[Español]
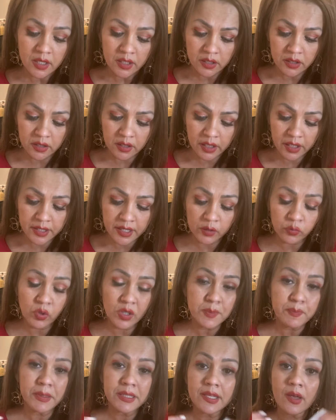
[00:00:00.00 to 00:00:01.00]
Y que ya tú
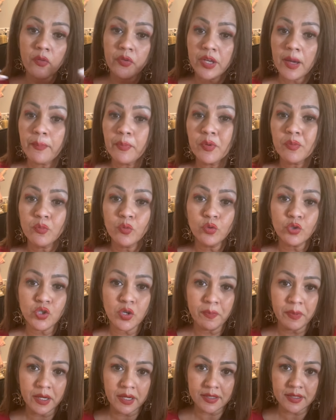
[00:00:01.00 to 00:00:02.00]
has pasado ya por
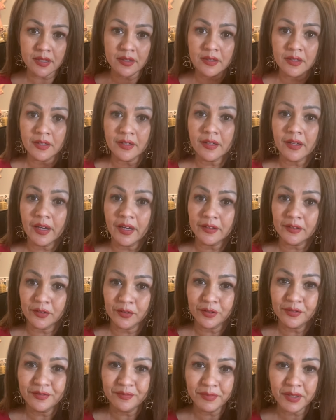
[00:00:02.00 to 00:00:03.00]
mucho para seguir en
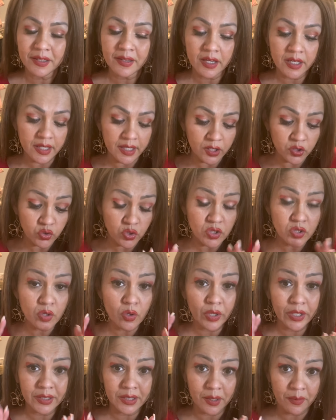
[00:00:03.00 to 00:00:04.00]
esto, ¿verdad? Y en eso es
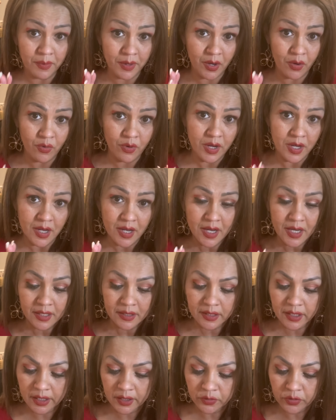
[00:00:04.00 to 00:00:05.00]
lo que te veo,
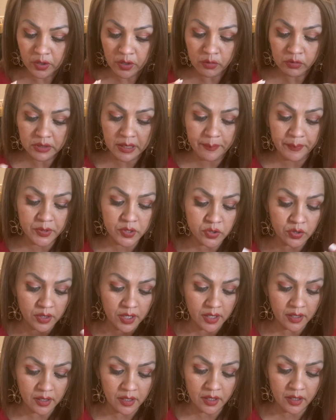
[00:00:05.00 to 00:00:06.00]
de que tú eres una
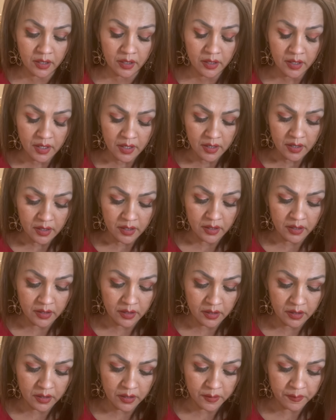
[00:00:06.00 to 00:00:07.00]
persona que
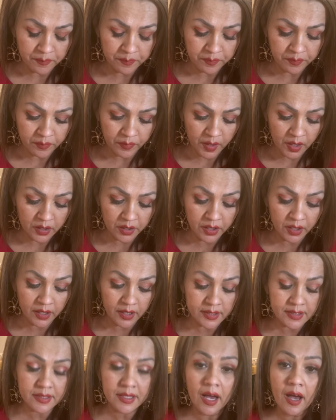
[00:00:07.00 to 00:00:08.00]
eh,
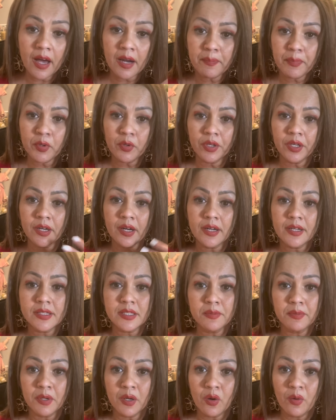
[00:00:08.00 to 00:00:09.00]
quieres dar, pero quieres
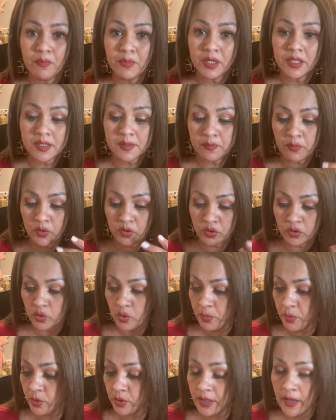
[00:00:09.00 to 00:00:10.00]
recibir lo mismo. Yo no
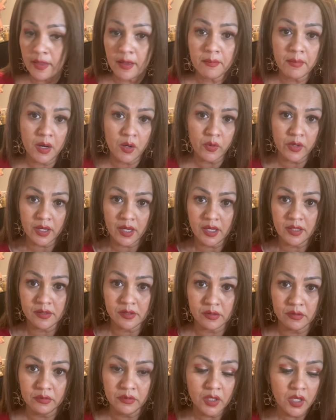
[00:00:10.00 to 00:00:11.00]
veo nada malo en
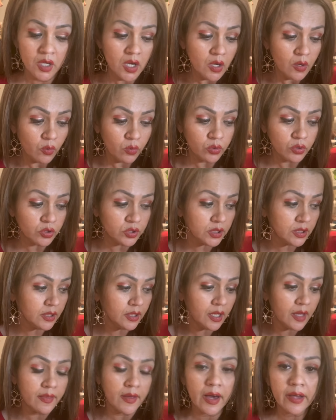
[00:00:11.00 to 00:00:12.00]
eso. Uno tiene
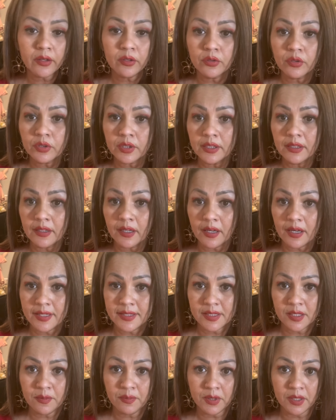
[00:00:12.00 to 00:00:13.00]
que dar y no tiene que
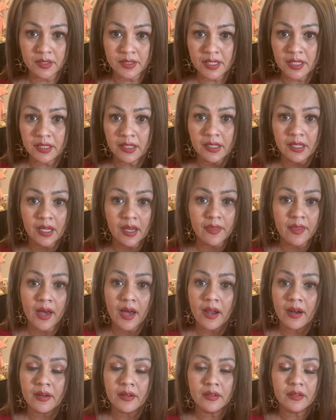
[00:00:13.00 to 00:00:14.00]
recibir, se tiene que
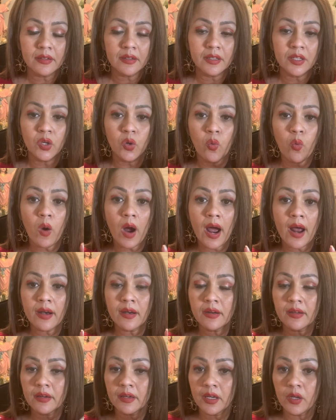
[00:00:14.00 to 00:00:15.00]
dar
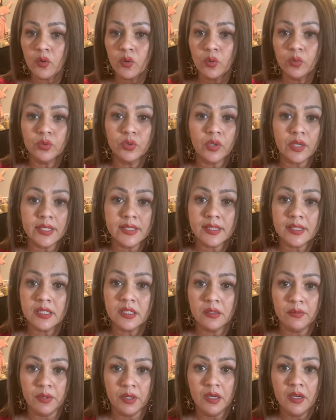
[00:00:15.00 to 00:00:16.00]
igual que lo que uno
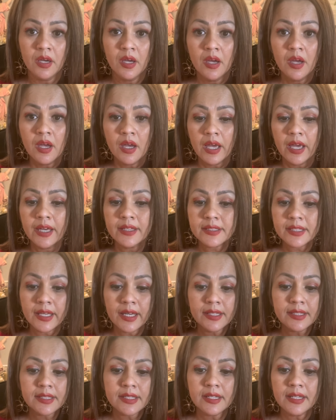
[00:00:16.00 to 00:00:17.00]
recibe. Es
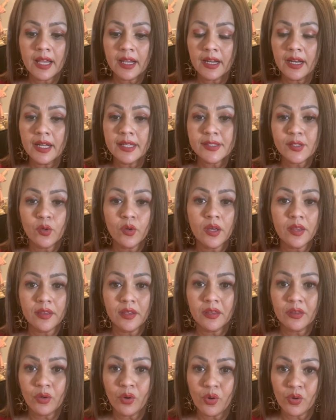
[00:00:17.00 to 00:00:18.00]
que es, la relación
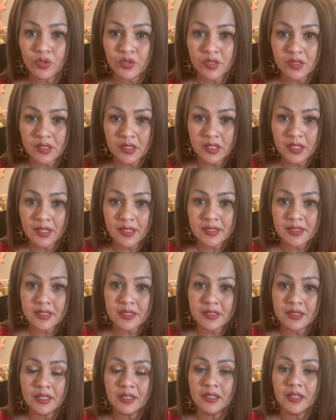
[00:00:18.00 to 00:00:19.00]
de dos y
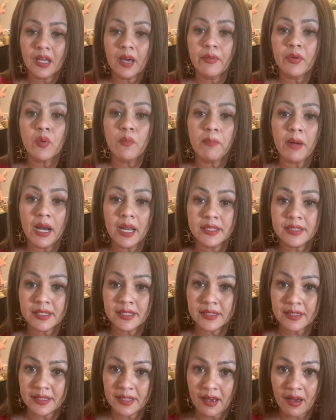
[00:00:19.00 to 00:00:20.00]
es, tiene que haber un balance
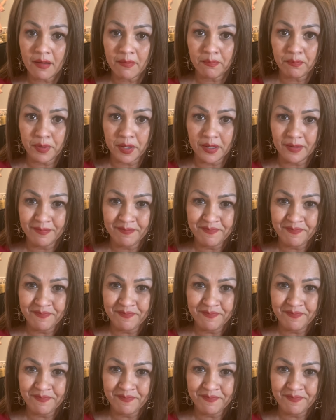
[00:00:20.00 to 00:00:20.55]
siempre.